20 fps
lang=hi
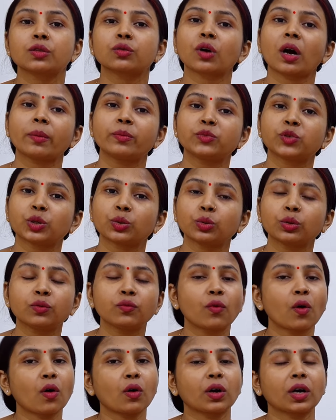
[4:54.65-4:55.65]
तो आप ज़रूर
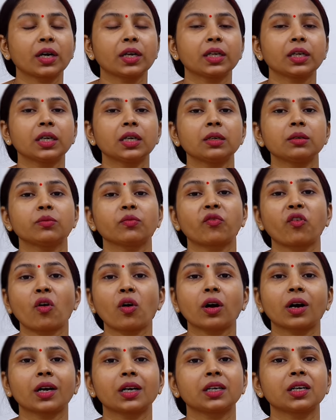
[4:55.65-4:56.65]
वॉक करिए
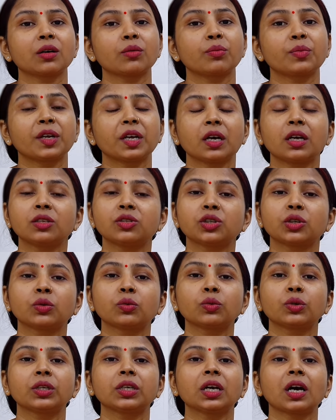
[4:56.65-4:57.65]
वॉक करना बेहद
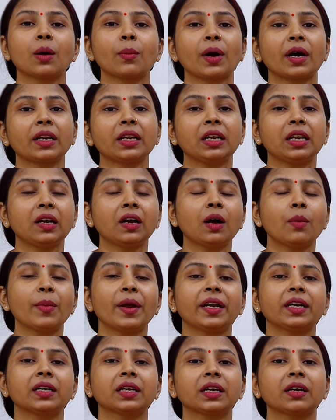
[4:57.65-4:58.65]
ज़रूरी है हमारे
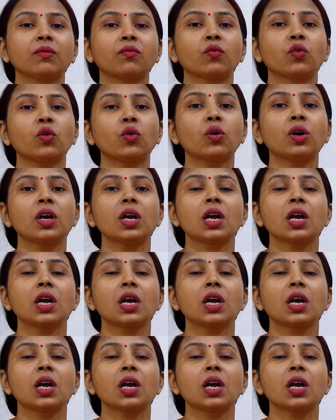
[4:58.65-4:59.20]
लिगामेंट हैं वो